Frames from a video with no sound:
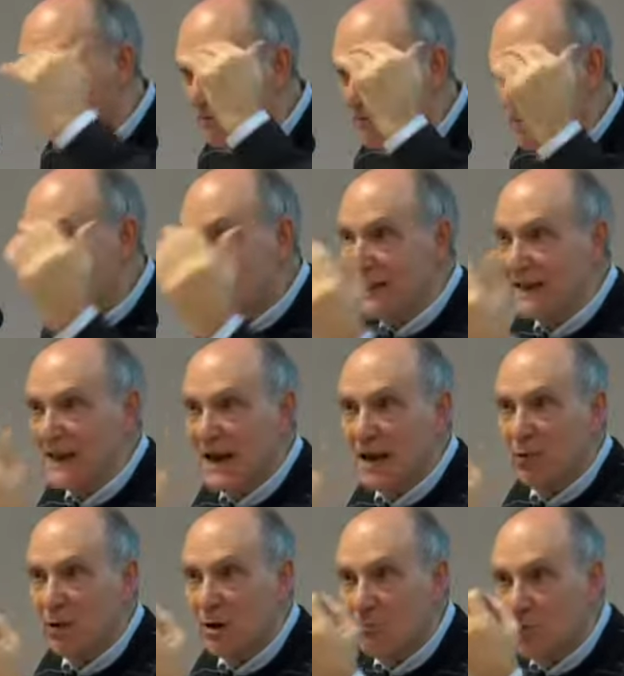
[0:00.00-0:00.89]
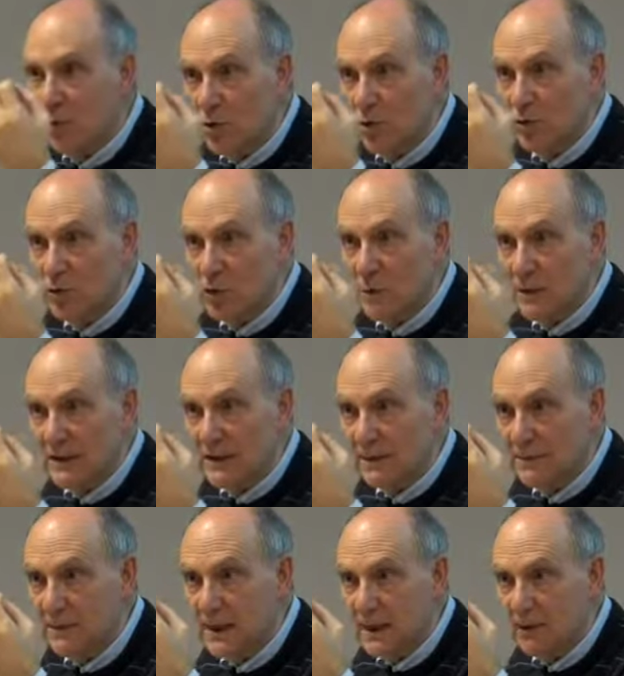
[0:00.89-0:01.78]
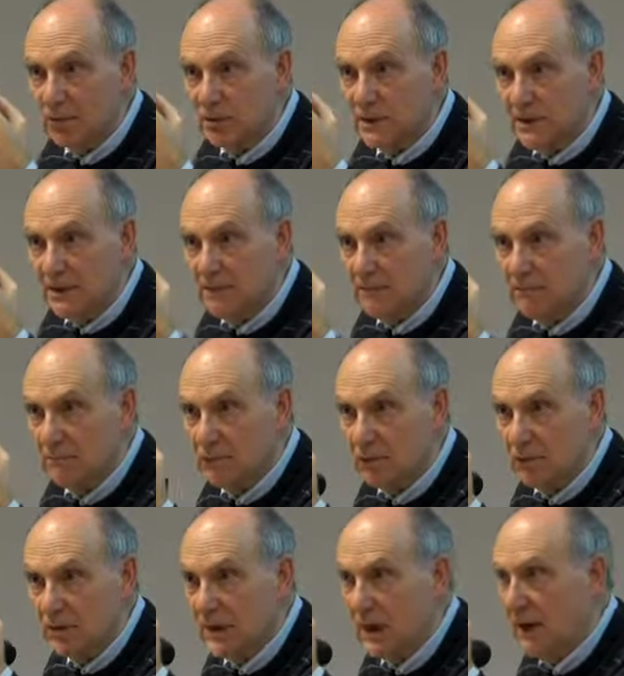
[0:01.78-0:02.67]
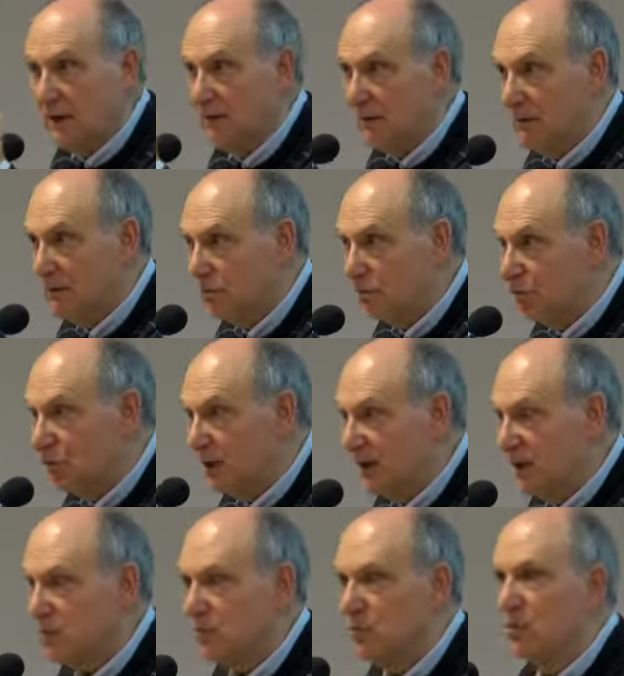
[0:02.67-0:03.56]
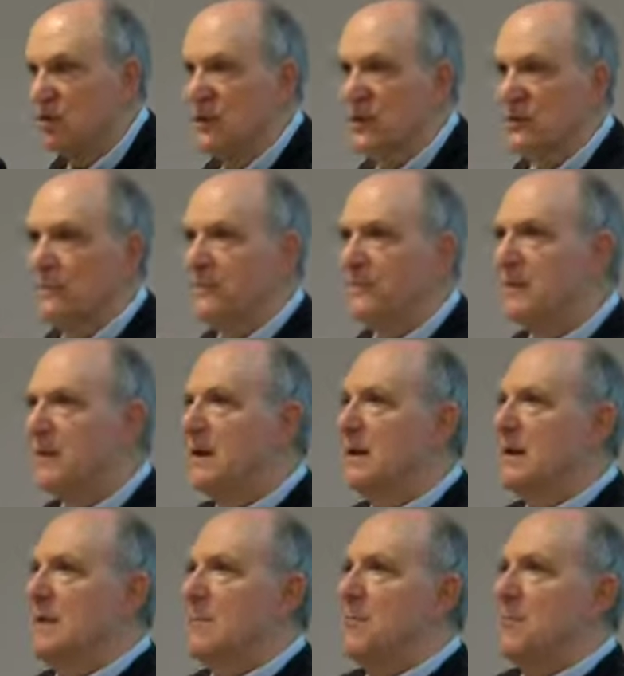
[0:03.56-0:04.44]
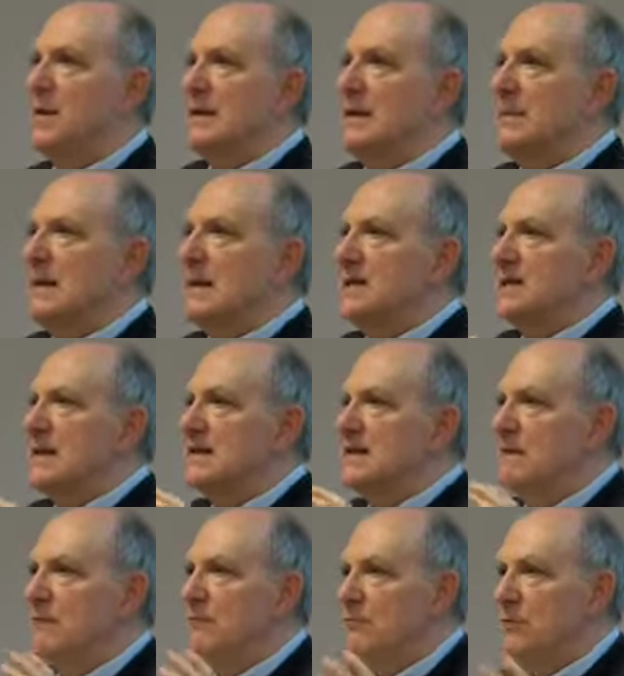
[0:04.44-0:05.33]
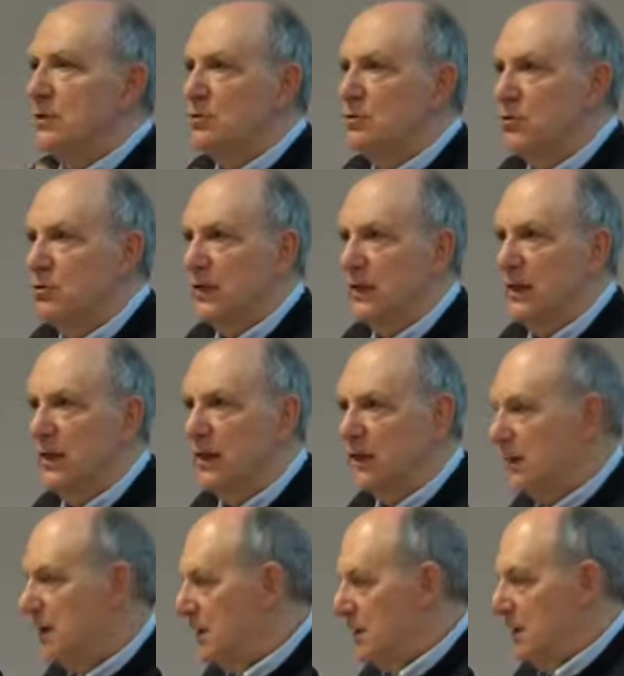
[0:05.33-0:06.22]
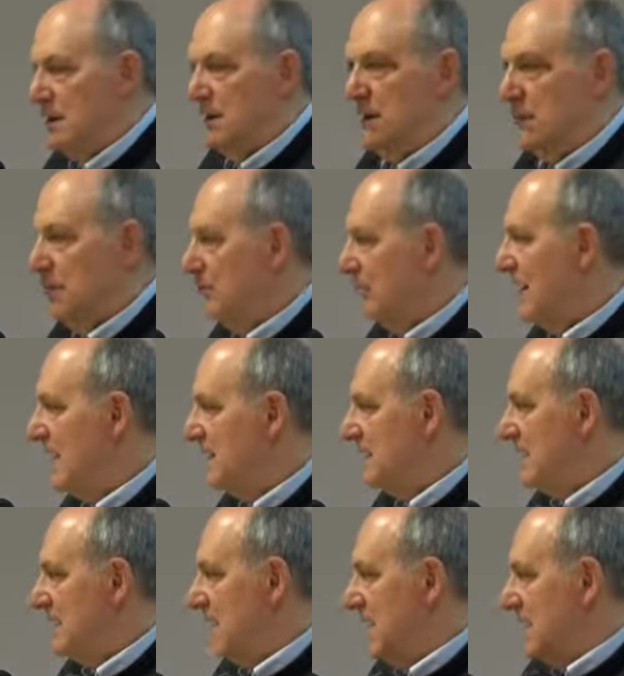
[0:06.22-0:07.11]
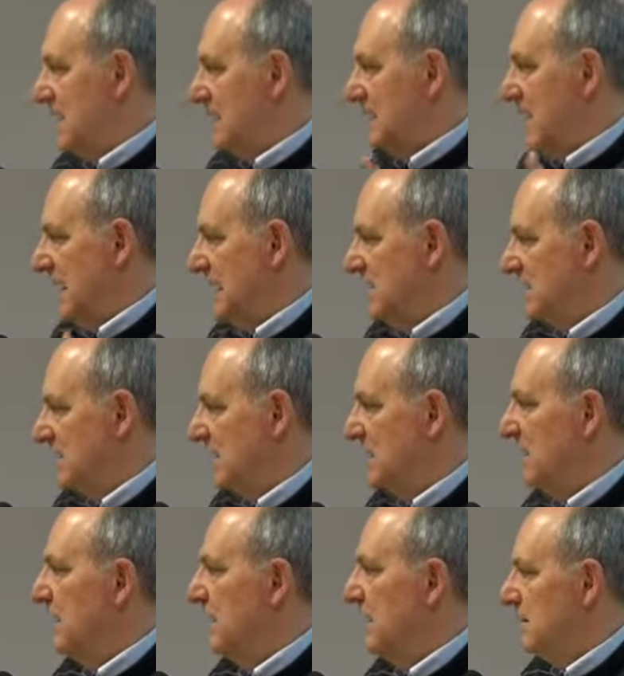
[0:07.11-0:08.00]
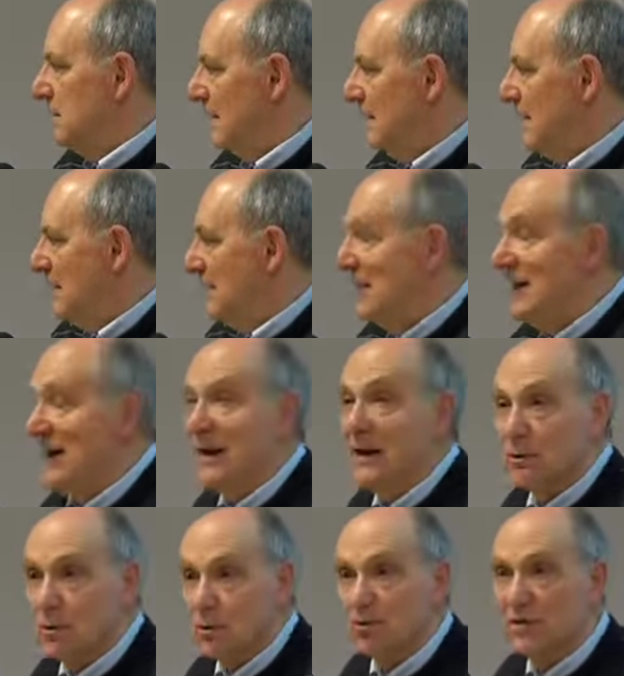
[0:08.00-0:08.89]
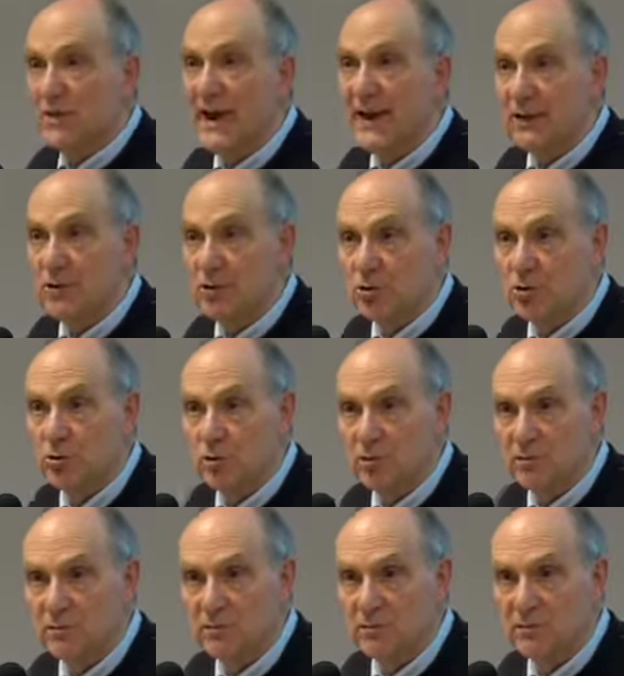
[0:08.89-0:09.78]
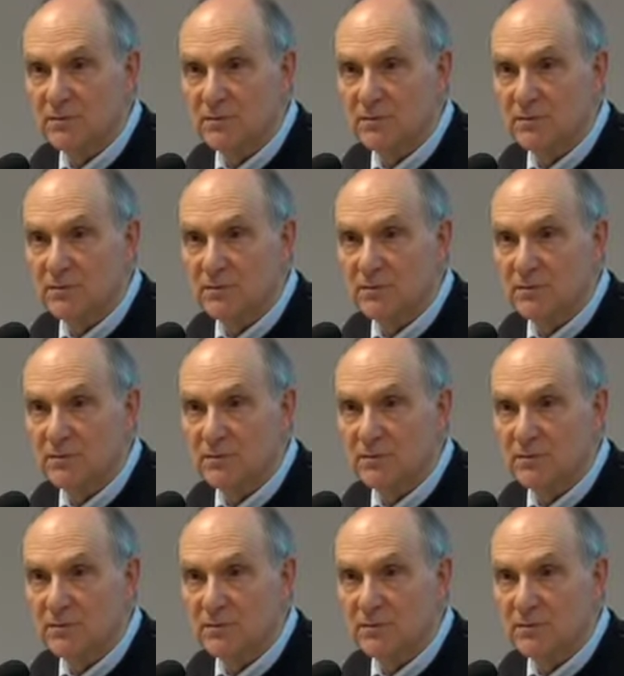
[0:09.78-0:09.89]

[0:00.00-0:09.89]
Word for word: bisogna ricreare quel mondo per capire cosa è successo. Così, per capire i testi del fondatore, non basta avere i testi, devo metterli nel contesto,